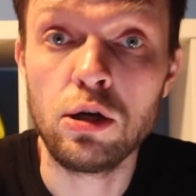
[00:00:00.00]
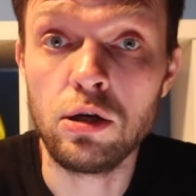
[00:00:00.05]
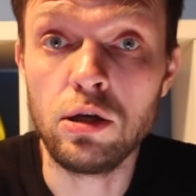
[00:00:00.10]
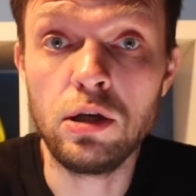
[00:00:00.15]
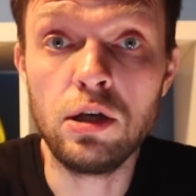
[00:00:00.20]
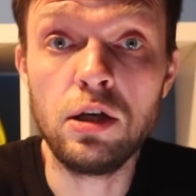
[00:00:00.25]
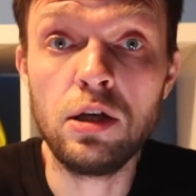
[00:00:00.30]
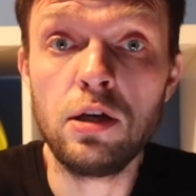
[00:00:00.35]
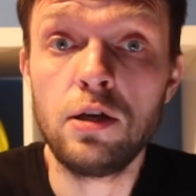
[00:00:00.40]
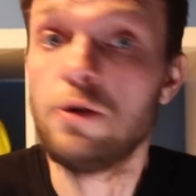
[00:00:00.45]

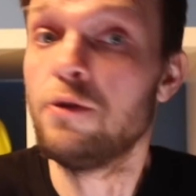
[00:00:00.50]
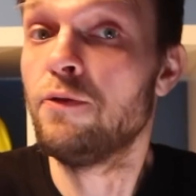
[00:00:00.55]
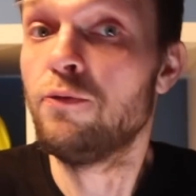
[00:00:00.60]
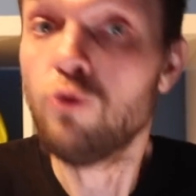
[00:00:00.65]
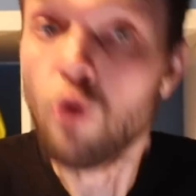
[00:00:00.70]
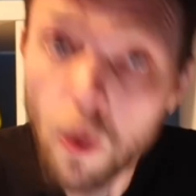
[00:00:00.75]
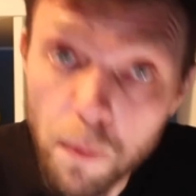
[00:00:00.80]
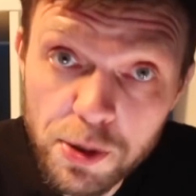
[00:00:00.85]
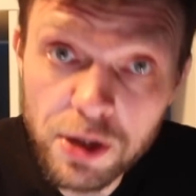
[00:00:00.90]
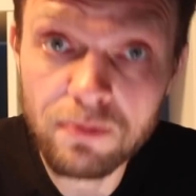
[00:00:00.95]
И,
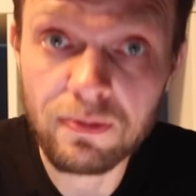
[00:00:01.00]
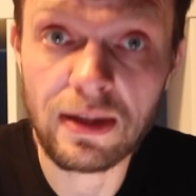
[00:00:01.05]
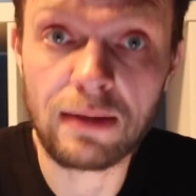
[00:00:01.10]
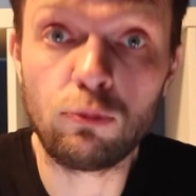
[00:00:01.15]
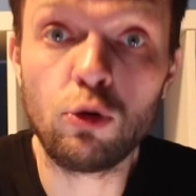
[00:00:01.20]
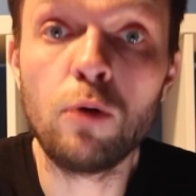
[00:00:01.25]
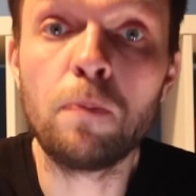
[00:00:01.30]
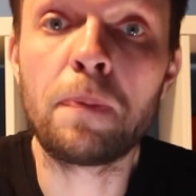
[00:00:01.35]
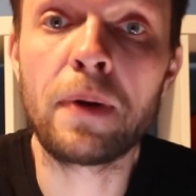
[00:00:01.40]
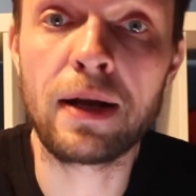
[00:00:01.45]
в общем-то,
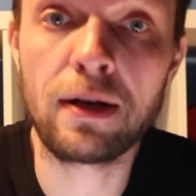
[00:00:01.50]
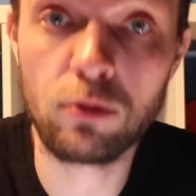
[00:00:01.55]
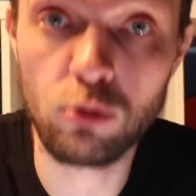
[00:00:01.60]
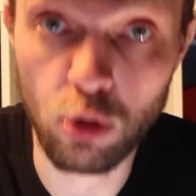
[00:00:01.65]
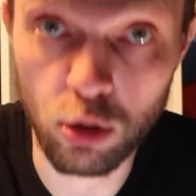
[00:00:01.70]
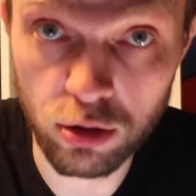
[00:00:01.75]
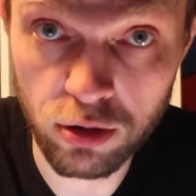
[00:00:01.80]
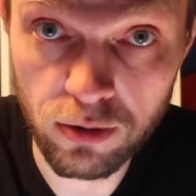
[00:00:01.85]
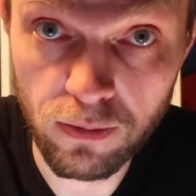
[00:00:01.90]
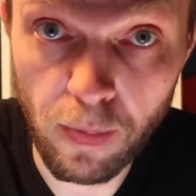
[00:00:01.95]
мой
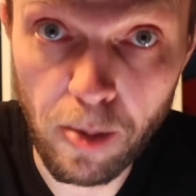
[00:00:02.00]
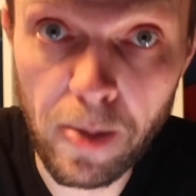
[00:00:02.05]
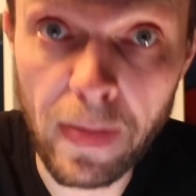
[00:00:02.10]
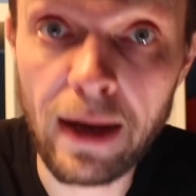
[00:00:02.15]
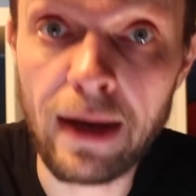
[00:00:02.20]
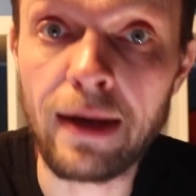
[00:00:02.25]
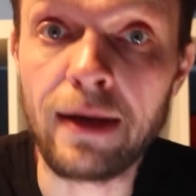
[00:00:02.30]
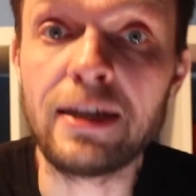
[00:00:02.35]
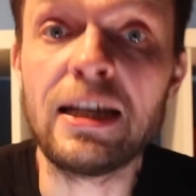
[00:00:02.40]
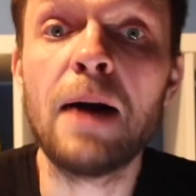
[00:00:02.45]
прогноз.
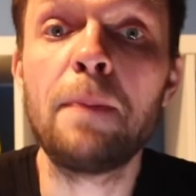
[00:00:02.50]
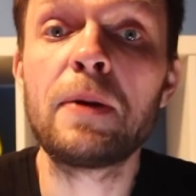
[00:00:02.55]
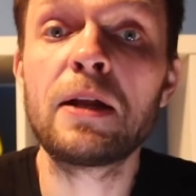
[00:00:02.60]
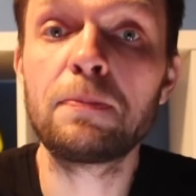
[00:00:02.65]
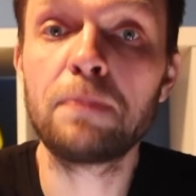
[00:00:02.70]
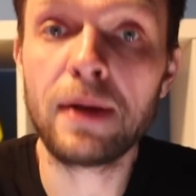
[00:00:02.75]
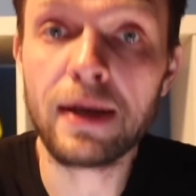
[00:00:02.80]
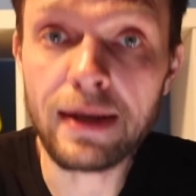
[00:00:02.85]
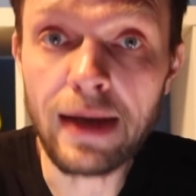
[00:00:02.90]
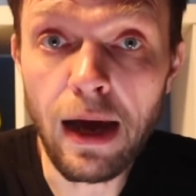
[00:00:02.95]
А, я
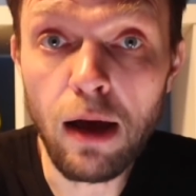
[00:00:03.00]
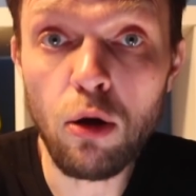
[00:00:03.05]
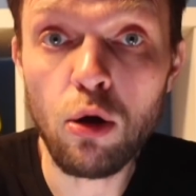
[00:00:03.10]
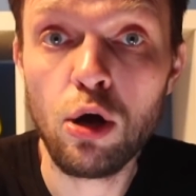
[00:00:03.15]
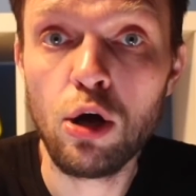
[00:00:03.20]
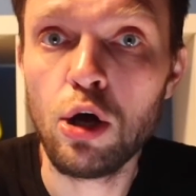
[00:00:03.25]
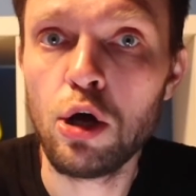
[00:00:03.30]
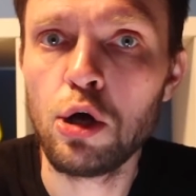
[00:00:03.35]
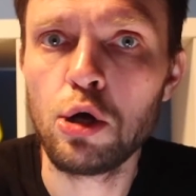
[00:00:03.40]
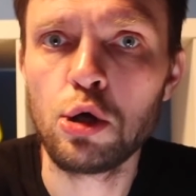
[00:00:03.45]
предполагаю,
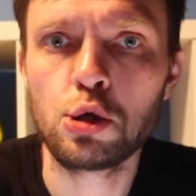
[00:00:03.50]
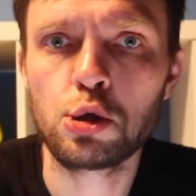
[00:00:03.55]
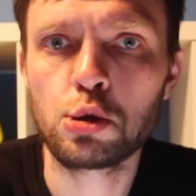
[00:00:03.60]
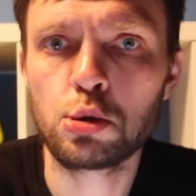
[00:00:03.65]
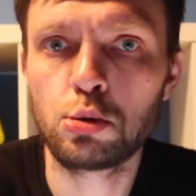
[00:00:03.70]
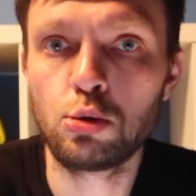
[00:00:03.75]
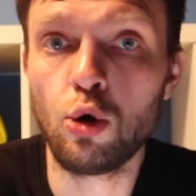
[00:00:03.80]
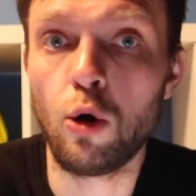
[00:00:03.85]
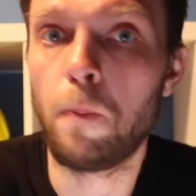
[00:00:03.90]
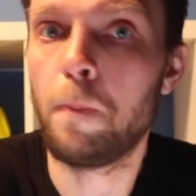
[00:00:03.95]

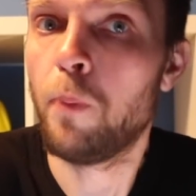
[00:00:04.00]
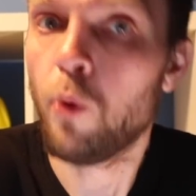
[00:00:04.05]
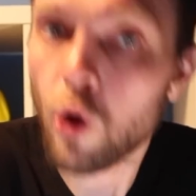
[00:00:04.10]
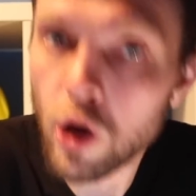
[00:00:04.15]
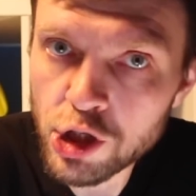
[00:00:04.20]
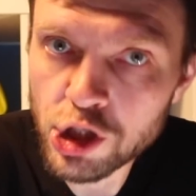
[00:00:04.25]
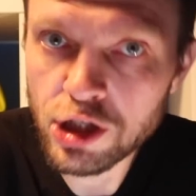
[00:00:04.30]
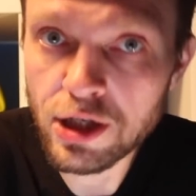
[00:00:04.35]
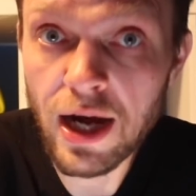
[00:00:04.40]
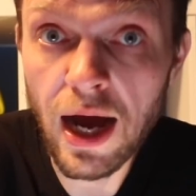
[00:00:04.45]
что
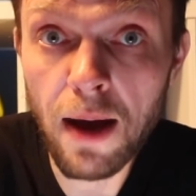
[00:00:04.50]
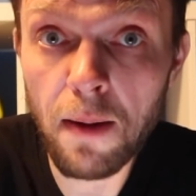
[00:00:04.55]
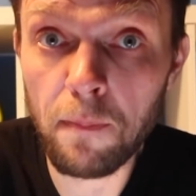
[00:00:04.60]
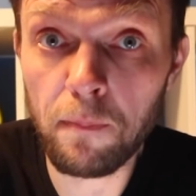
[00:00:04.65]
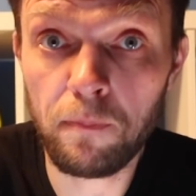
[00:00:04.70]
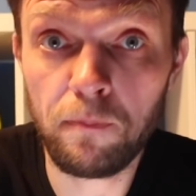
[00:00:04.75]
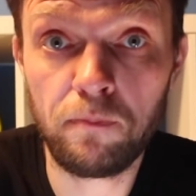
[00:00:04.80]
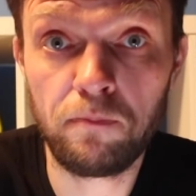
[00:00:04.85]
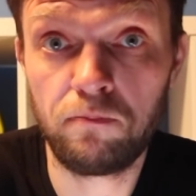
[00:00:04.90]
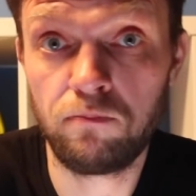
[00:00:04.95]
по
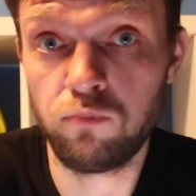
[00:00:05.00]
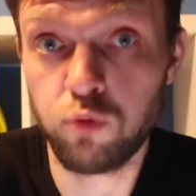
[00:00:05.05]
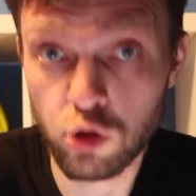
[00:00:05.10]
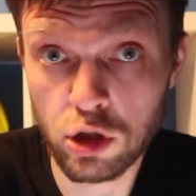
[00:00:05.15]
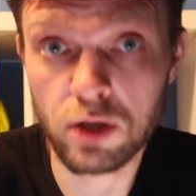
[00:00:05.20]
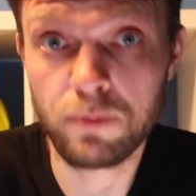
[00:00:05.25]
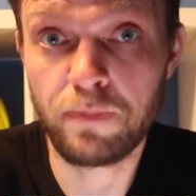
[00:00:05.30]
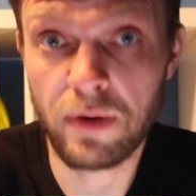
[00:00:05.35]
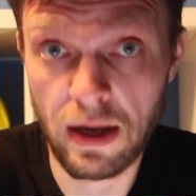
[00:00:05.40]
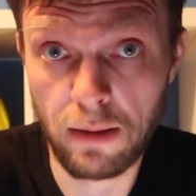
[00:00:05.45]
очкам
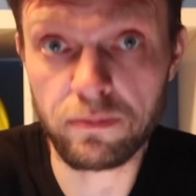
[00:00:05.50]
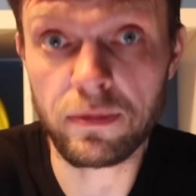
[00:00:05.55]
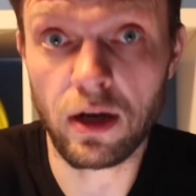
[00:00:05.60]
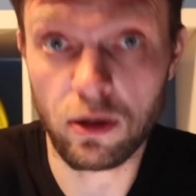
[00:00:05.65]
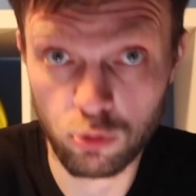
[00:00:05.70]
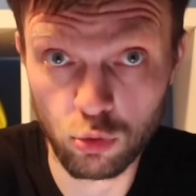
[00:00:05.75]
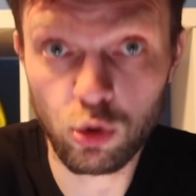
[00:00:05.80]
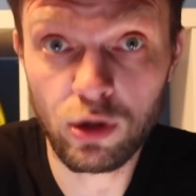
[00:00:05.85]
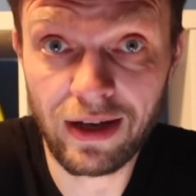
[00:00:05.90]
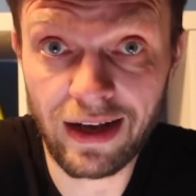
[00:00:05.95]
будет прям
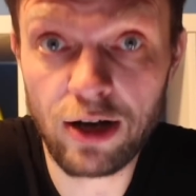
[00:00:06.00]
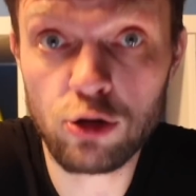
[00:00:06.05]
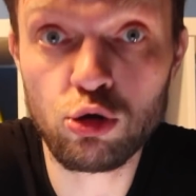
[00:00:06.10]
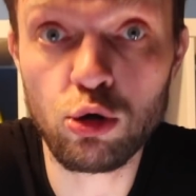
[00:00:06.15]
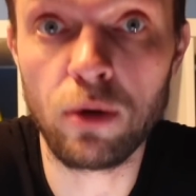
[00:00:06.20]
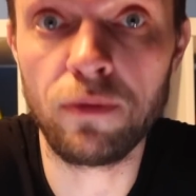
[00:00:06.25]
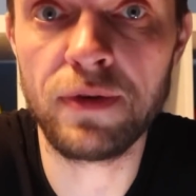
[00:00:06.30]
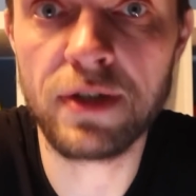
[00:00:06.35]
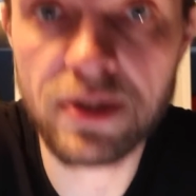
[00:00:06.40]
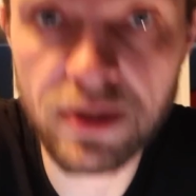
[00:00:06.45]
так, ну,
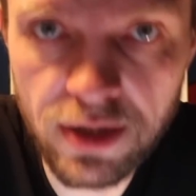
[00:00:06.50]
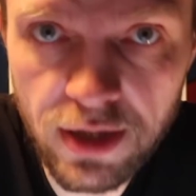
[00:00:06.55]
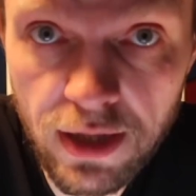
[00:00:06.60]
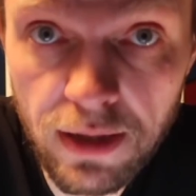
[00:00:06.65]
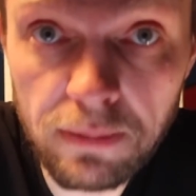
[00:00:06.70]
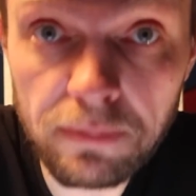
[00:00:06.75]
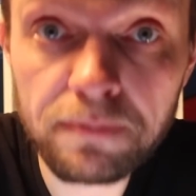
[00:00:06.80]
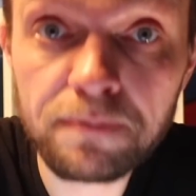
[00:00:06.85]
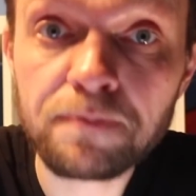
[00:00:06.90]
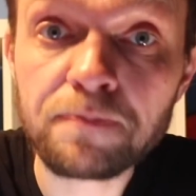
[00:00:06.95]
хорошо вести